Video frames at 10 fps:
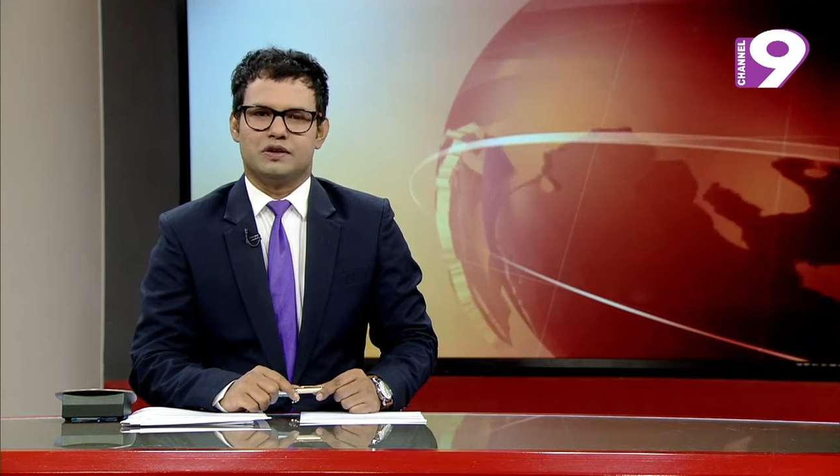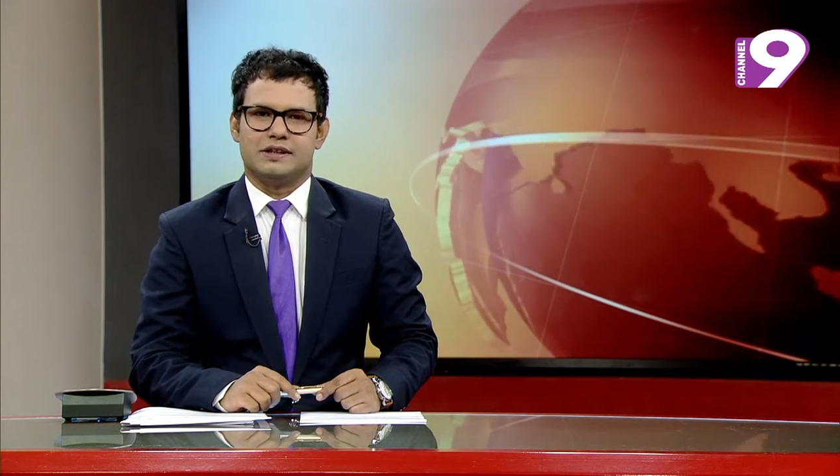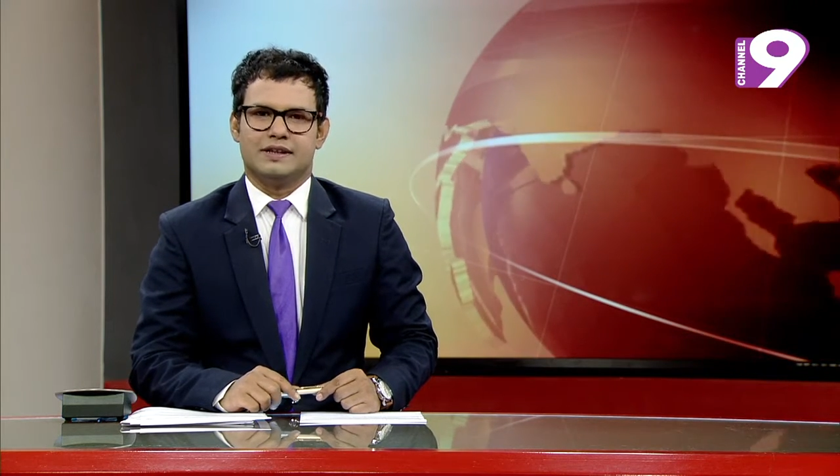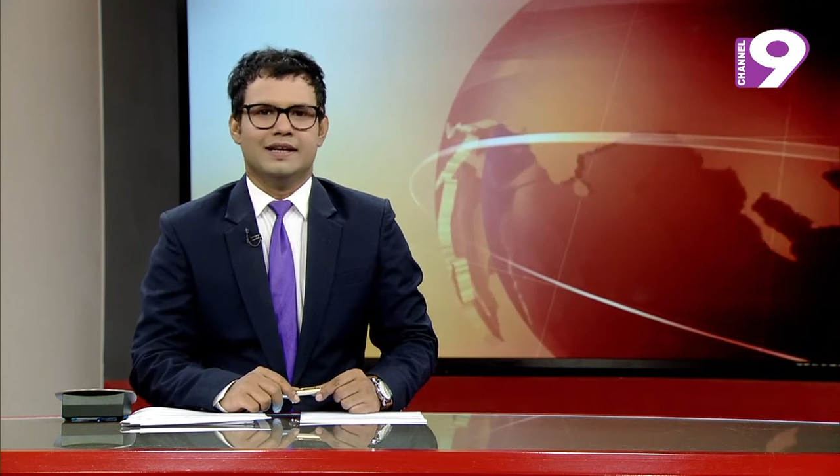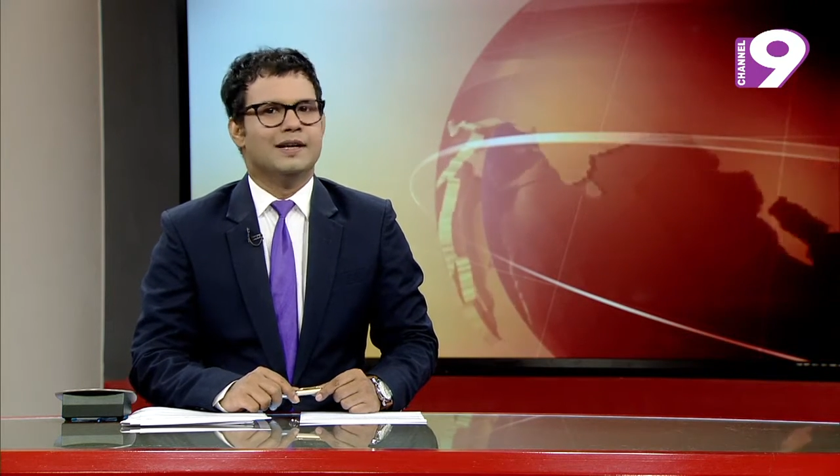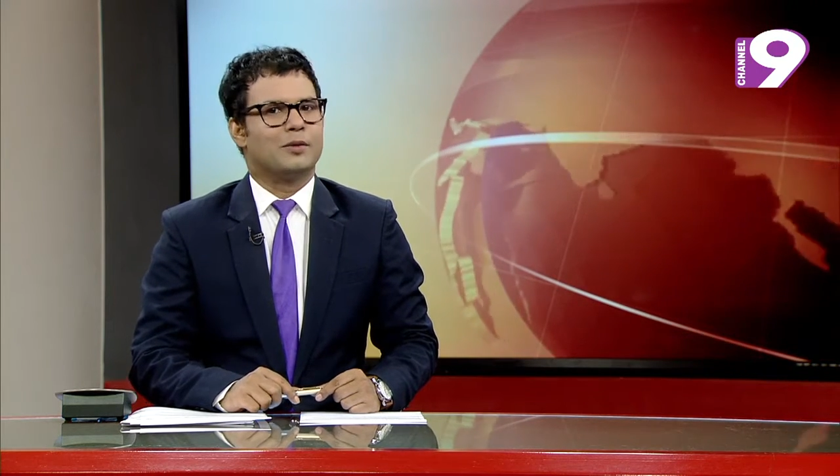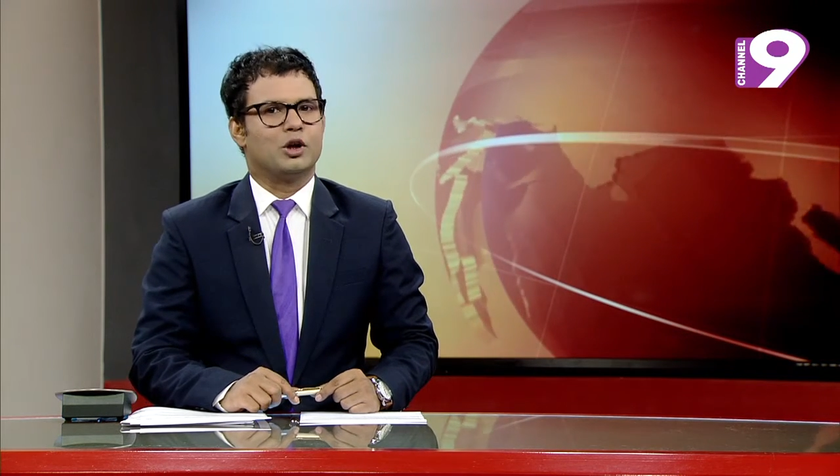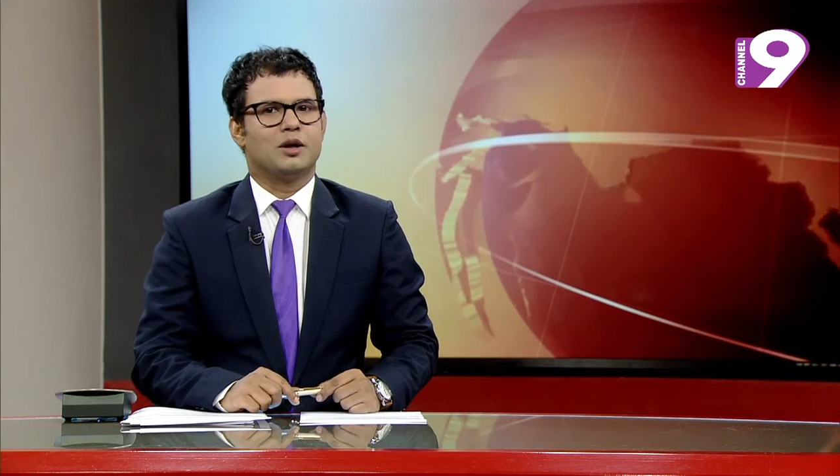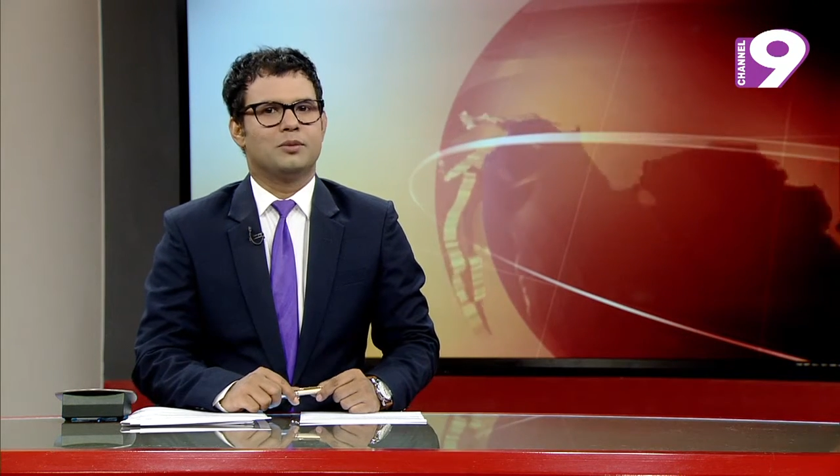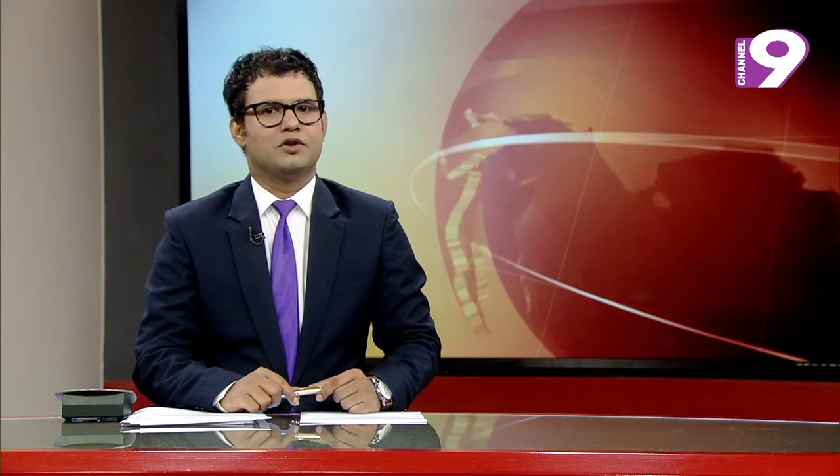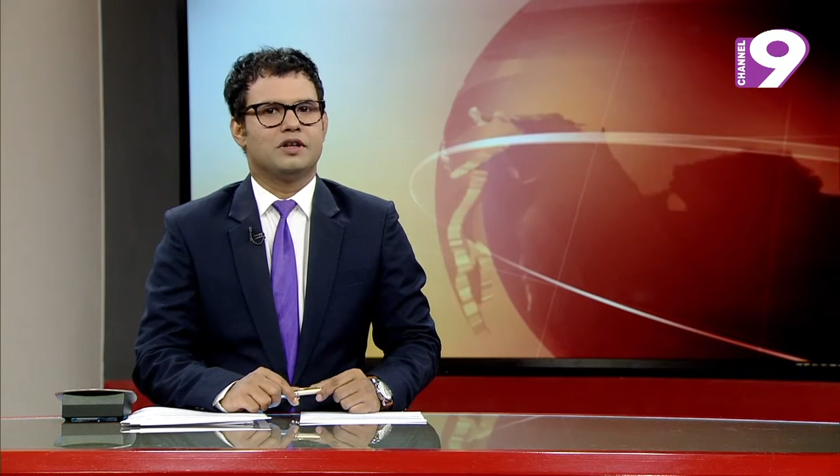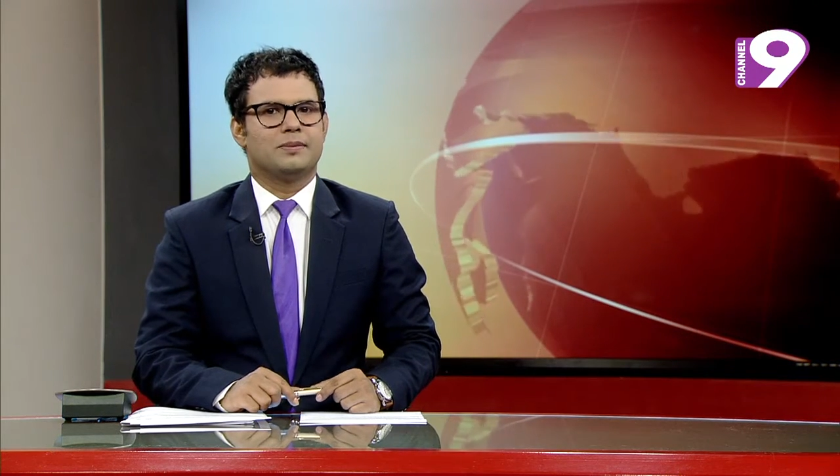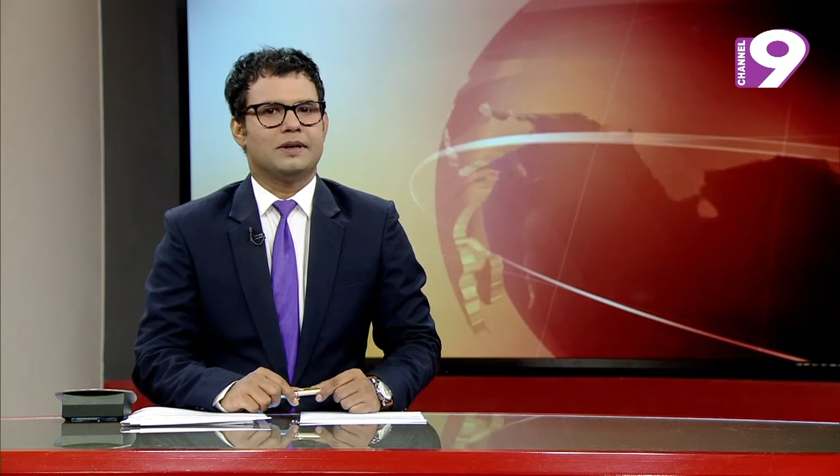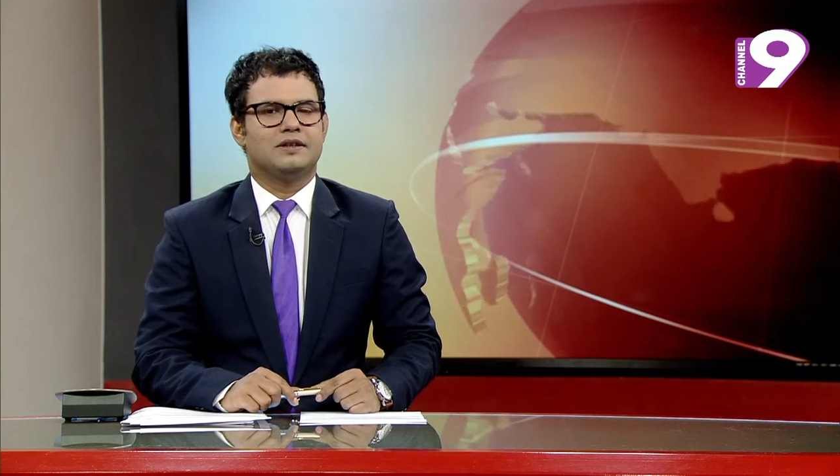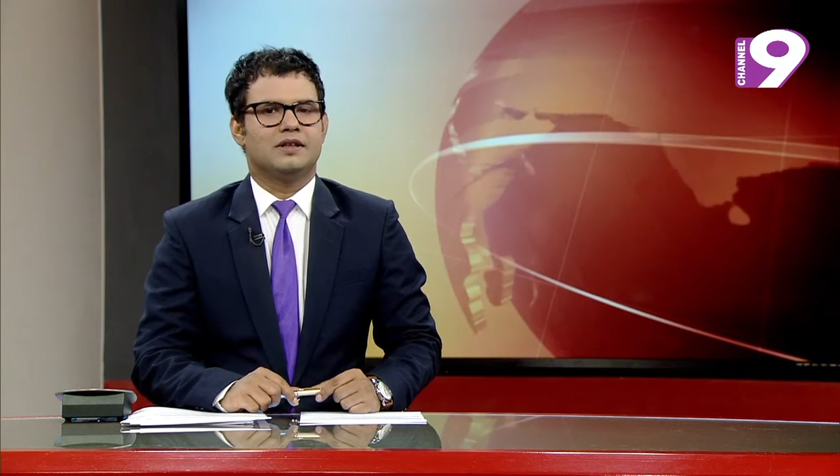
রয়েছে প্রধানমন্ত্রীর প্রেস